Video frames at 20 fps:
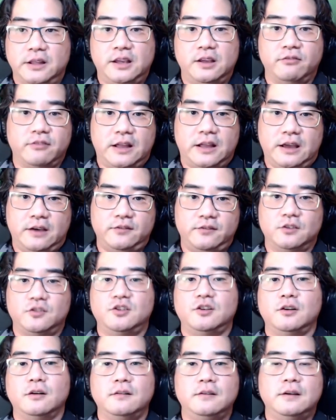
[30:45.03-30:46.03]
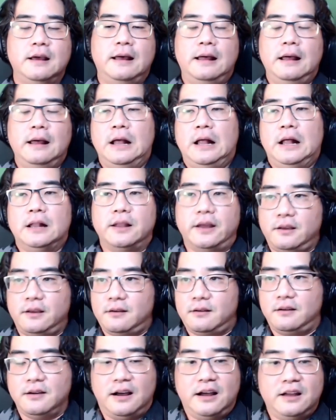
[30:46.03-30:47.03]
重要な人物たちも、ま
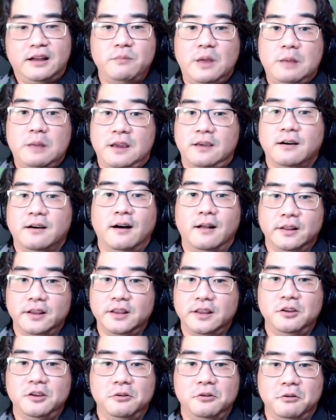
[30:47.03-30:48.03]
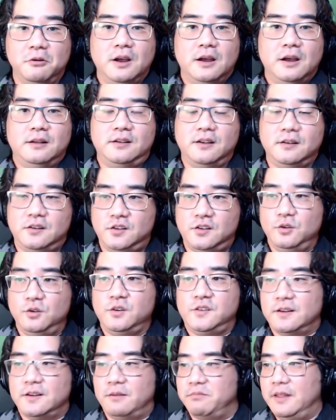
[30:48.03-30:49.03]
あ、最初からこういった、
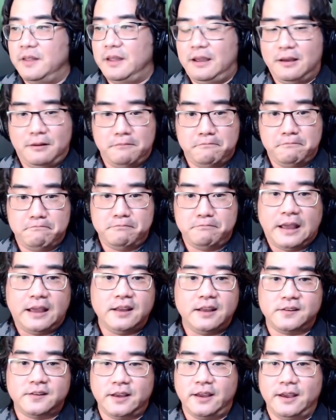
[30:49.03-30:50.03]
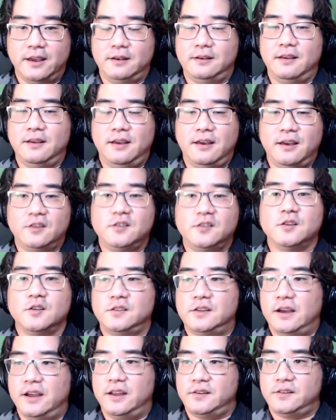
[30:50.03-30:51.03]
えー、勇気を持った行動
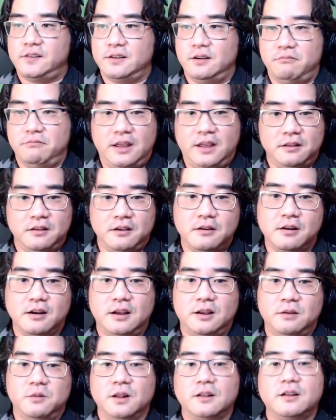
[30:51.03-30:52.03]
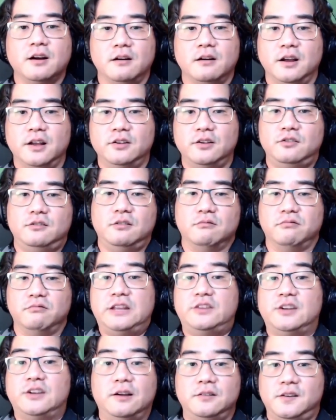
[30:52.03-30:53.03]
を取れたわけではないかもしれませ
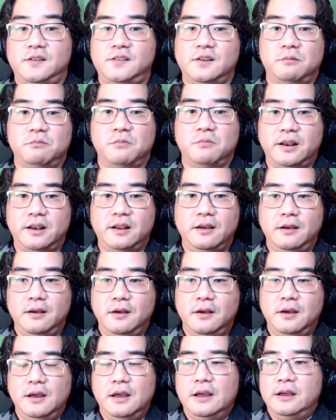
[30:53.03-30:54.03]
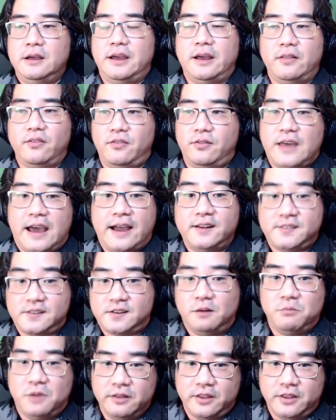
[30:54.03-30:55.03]
ん。でも、えー、この
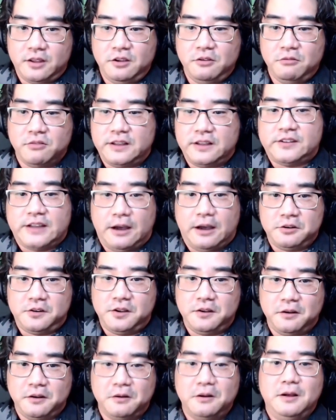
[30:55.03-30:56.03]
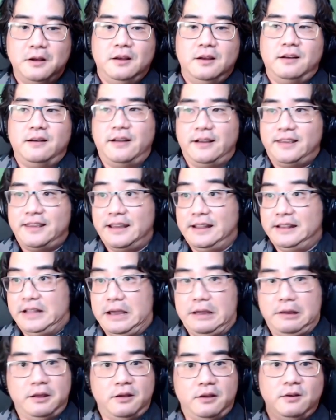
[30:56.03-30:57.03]
文化に従う心を持って
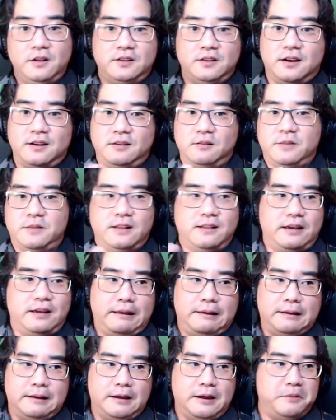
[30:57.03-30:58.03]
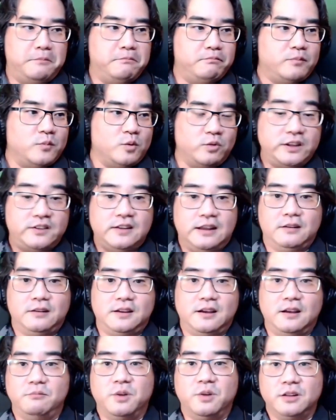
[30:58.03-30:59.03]
自分たちの、
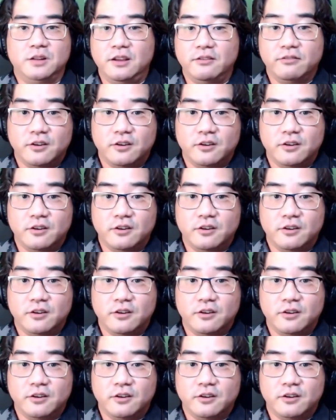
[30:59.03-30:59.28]
えー、